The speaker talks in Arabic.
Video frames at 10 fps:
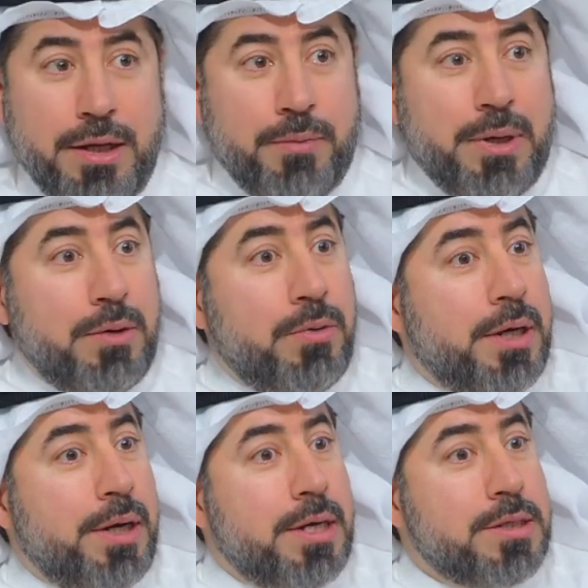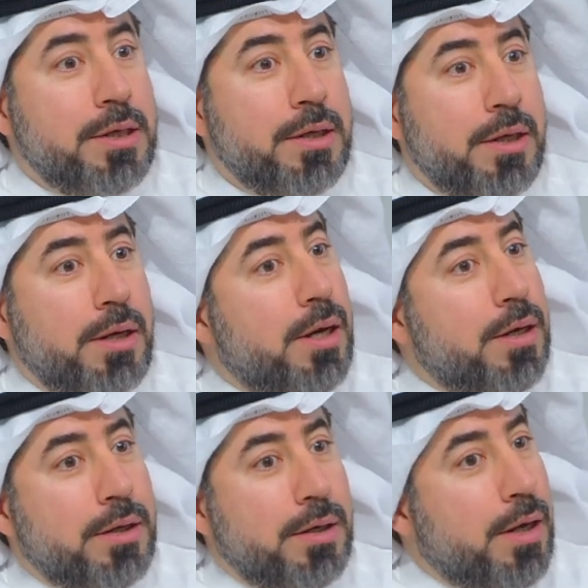يعني والله اقول لك ناسي إيه لا
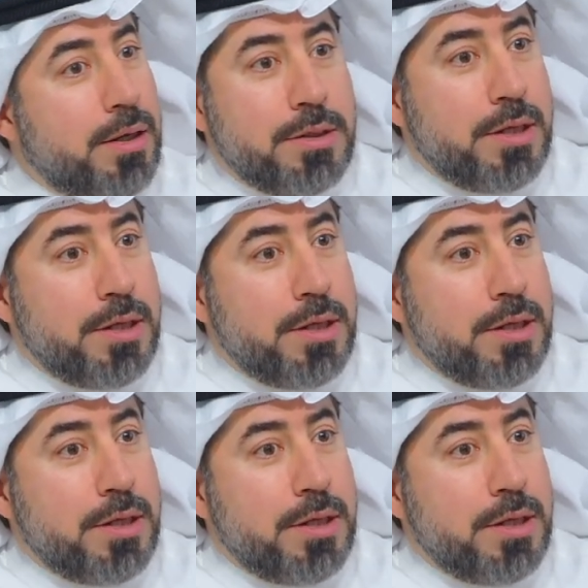خلاص